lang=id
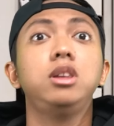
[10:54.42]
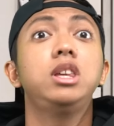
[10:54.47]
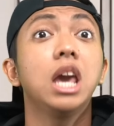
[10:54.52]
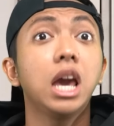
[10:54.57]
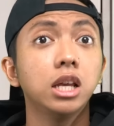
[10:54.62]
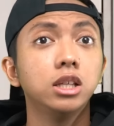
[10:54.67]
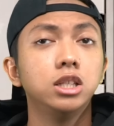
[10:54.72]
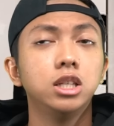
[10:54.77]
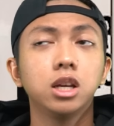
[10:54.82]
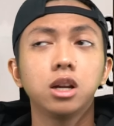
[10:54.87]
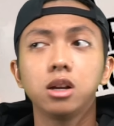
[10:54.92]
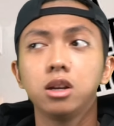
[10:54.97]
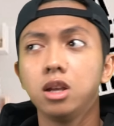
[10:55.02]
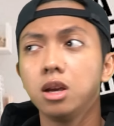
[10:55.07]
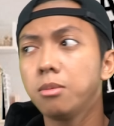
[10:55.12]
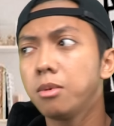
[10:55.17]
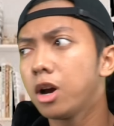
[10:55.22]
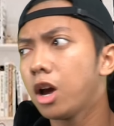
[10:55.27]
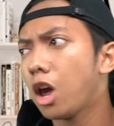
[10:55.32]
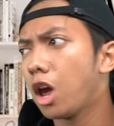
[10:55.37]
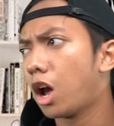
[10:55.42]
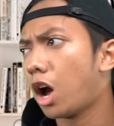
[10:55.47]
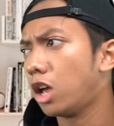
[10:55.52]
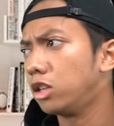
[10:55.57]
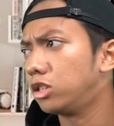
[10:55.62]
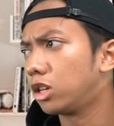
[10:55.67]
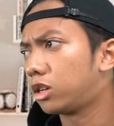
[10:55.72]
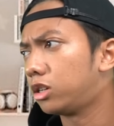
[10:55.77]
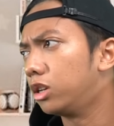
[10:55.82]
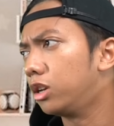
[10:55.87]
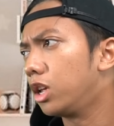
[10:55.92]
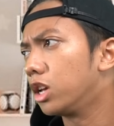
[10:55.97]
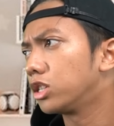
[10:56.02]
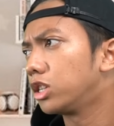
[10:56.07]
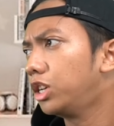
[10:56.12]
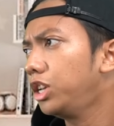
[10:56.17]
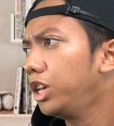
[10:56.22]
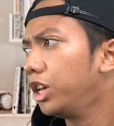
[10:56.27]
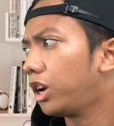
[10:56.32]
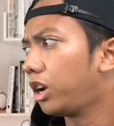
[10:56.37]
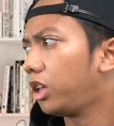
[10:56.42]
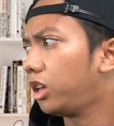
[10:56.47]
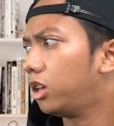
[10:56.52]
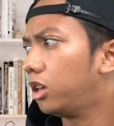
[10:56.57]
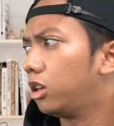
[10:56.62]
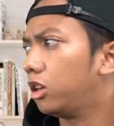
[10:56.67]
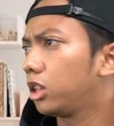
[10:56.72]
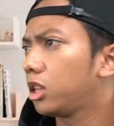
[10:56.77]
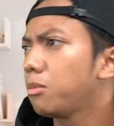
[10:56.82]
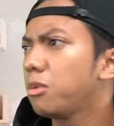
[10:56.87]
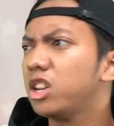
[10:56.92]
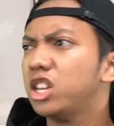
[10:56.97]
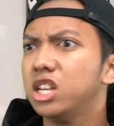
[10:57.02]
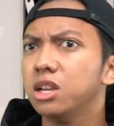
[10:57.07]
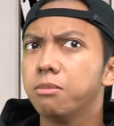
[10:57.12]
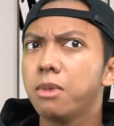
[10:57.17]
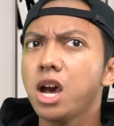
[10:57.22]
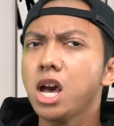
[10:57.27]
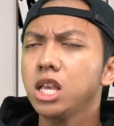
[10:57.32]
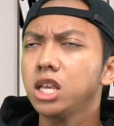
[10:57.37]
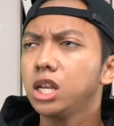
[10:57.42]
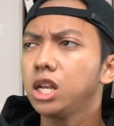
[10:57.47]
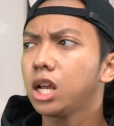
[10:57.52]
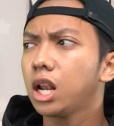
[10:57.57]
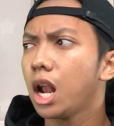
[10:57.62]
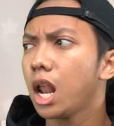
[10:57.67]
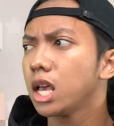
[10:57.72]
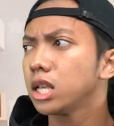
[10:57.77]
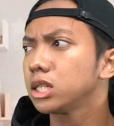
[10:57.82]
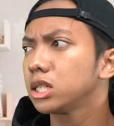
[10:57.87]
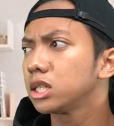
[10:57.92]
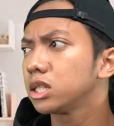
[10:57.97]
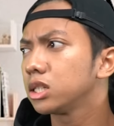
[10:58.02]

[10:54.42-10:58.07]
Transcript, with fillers: Iya anjir dia mah kayak ngajar dirinya sendiri. Kita mah diem aja di kelas.